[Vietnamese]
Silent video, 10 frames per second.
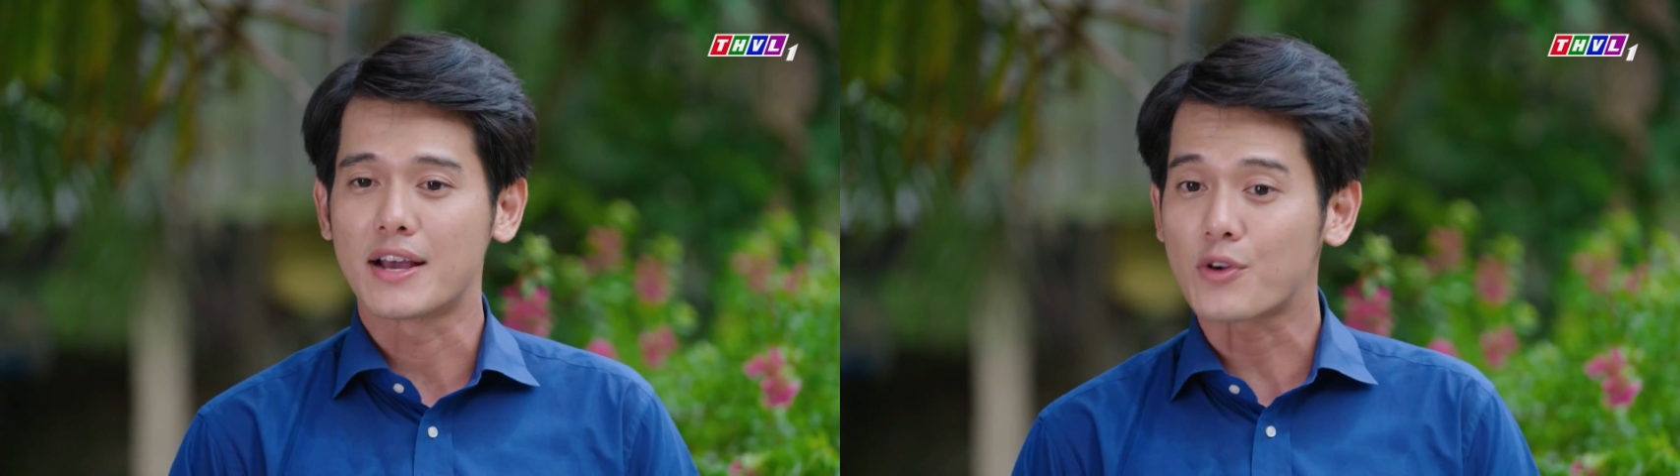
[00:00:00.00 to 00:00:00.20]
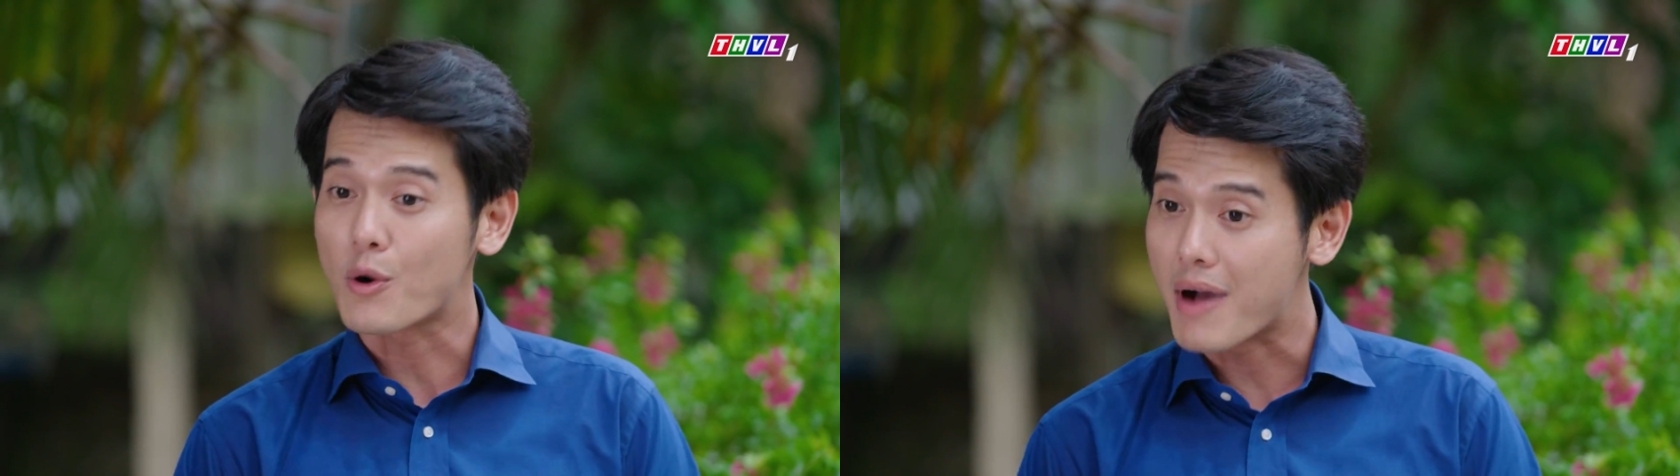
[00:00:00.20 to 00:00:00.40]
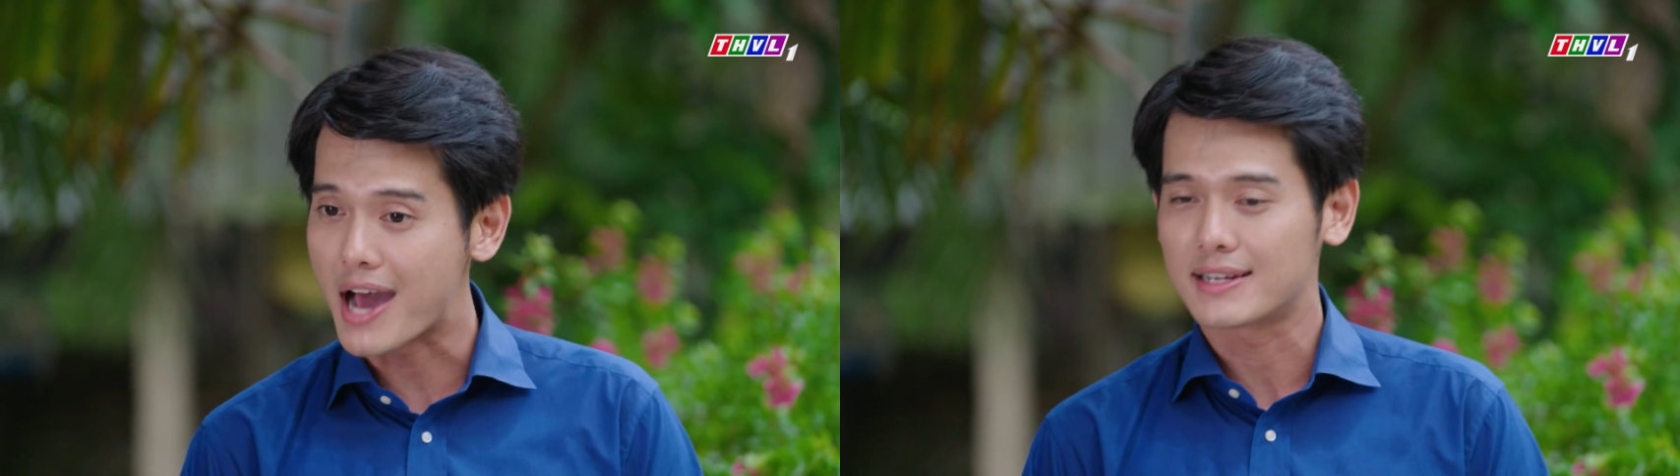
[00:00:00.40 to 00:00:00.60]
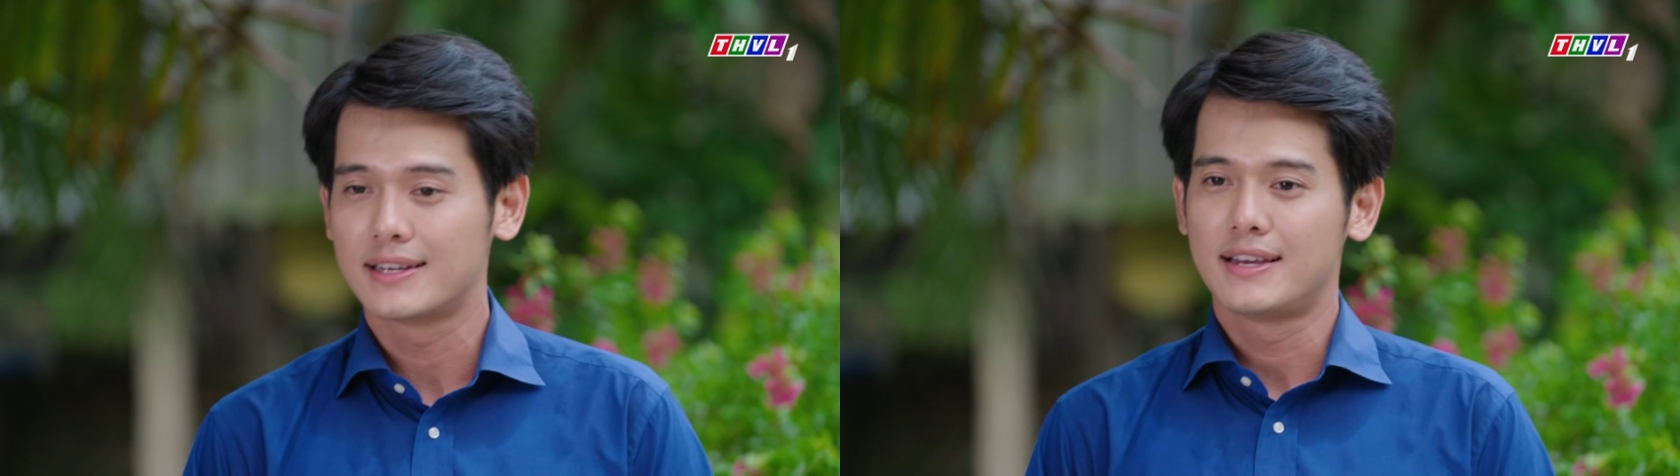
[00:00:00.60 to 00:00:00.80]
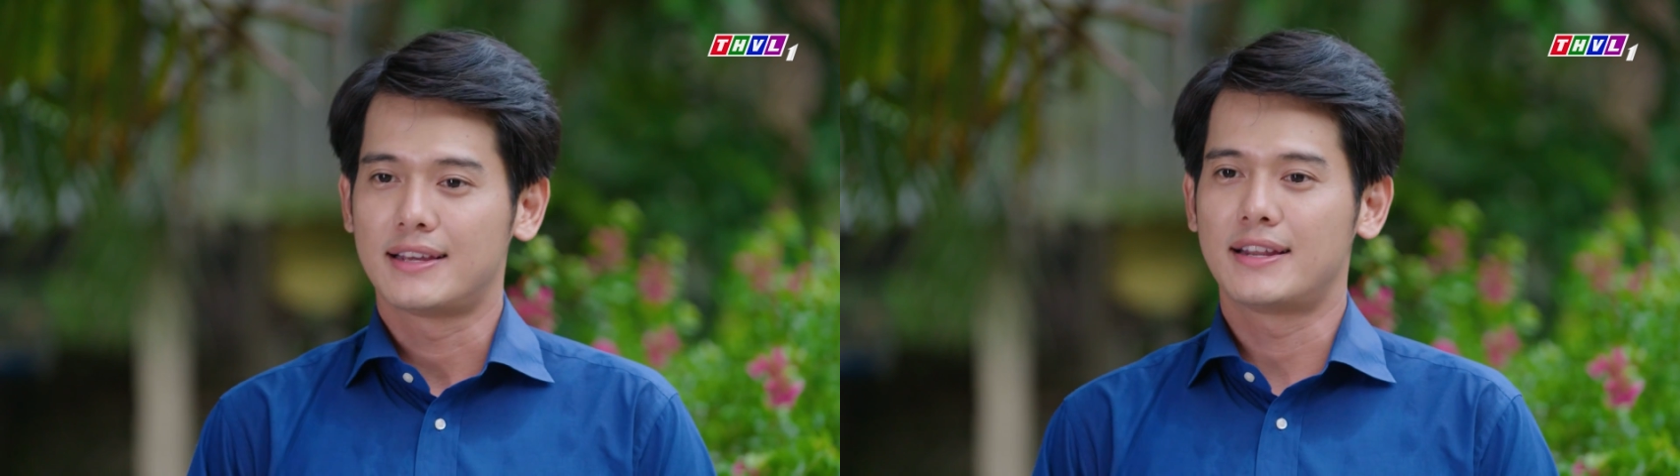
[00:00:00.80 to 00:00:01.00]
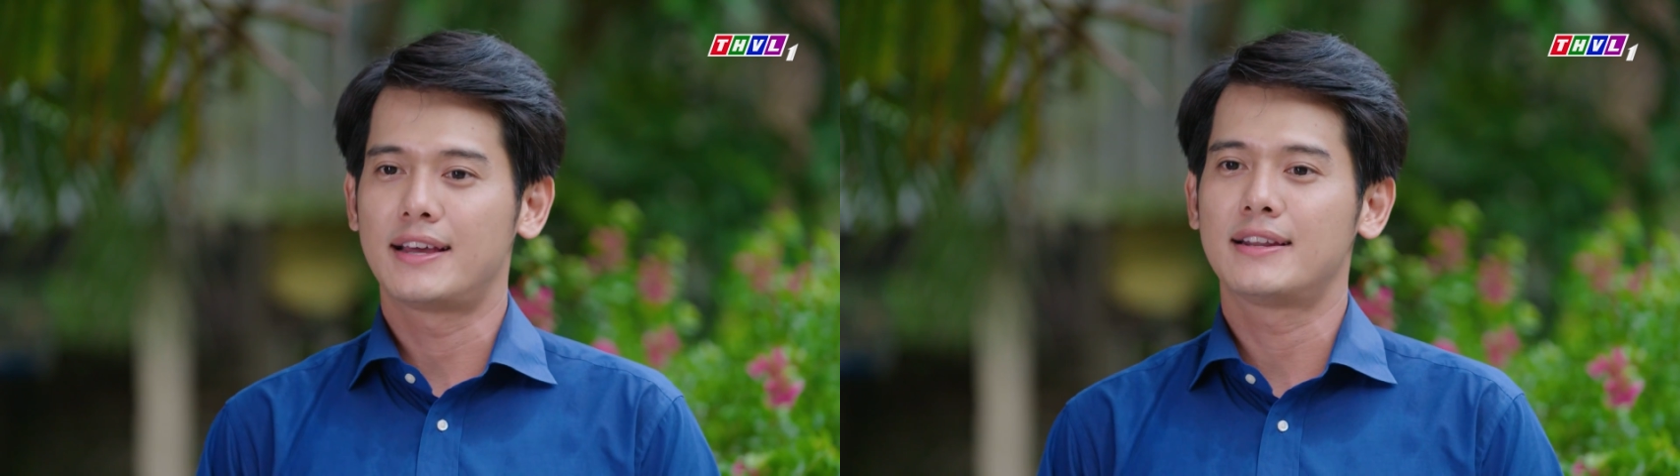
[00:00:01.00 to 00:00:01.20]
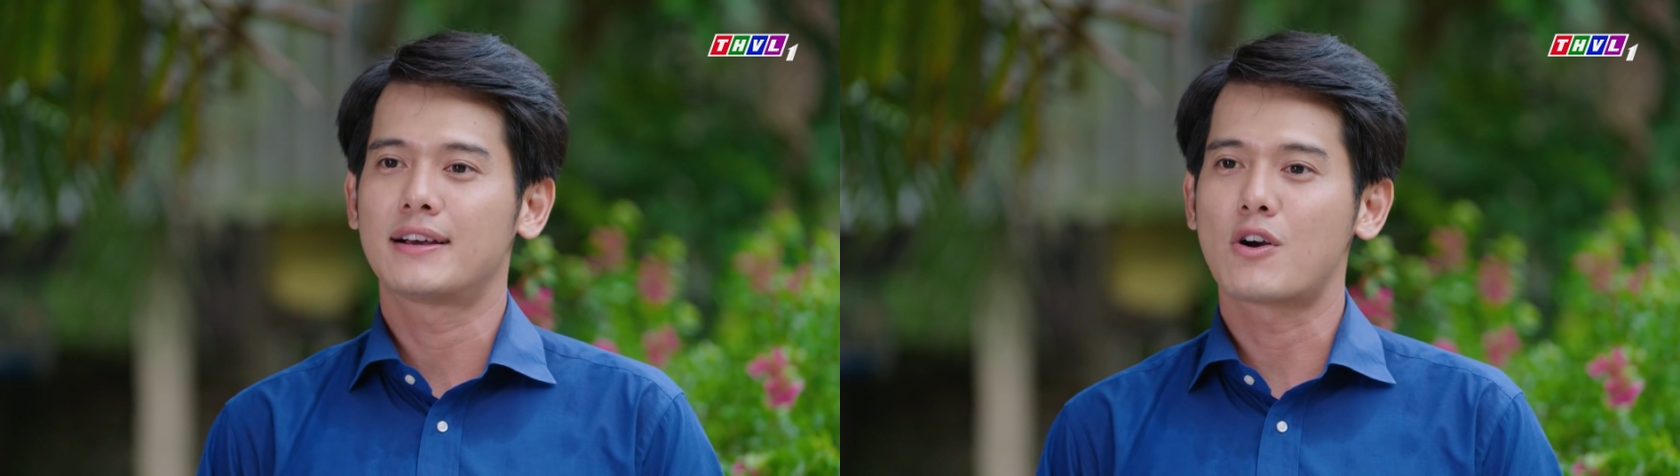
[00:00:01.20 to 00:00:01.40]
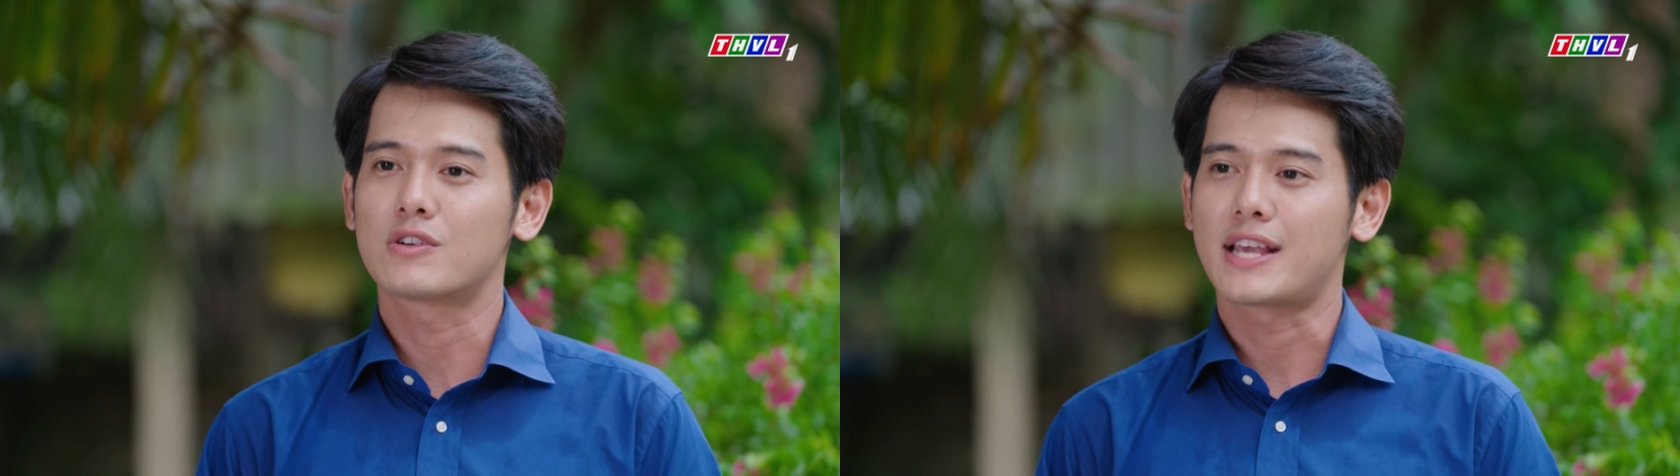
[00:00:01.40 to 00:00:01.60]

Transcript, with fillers: vẫn còn mệt nên ờ,